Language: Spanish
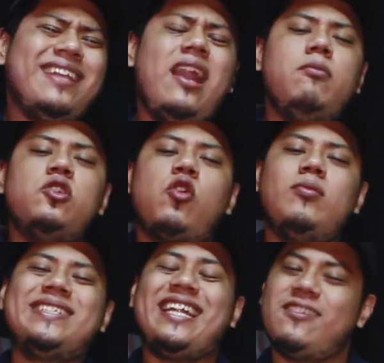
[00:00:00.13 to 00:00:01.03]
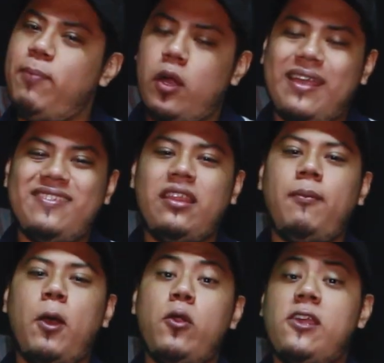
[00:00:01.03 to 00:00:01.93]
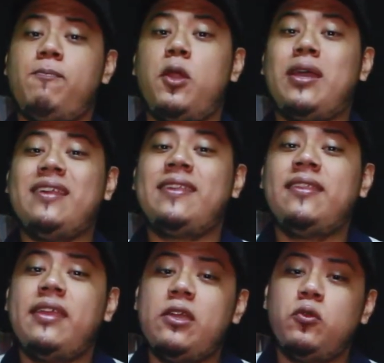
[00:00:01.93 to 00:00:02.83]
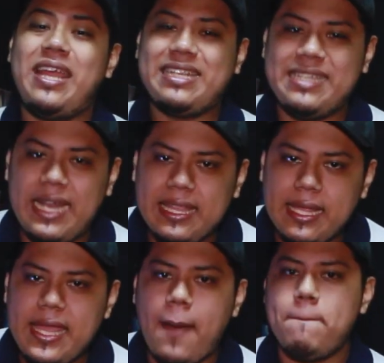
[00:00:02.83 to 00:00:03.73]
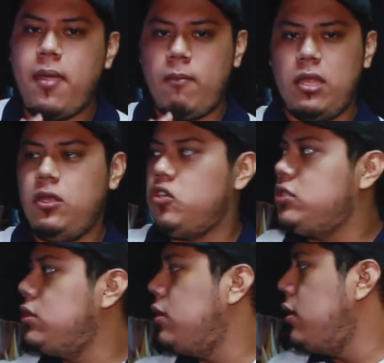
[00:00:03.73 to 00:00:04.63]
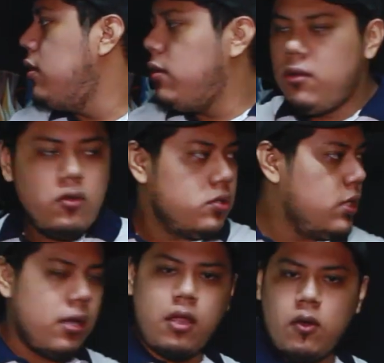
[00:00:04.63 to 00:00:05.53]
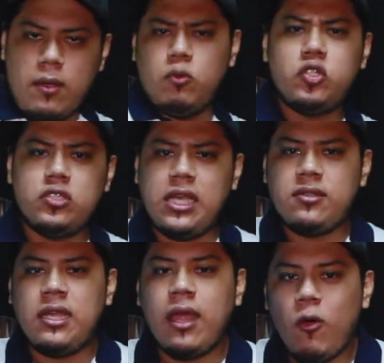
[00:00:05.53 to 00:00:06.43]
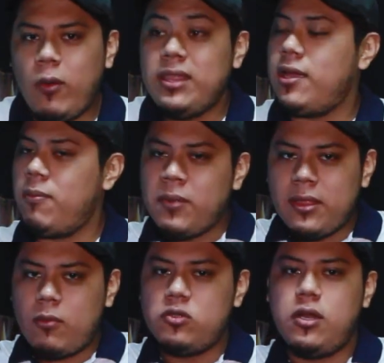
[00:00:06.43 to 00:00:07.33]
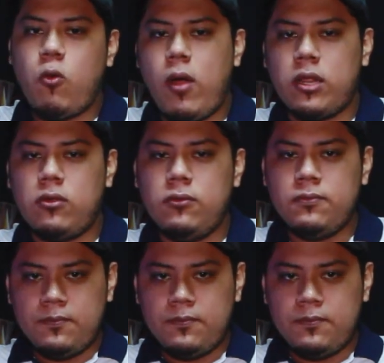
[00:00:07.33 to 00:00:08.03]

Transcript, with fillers: ¿qué tal amigos? ¿Cómo están? Espero que estén al mejor y espero que estén teniendo un excelente día. Bienvenidos. No sé, creo que muchos ya se han dado cuenta que pintamos el cuarto.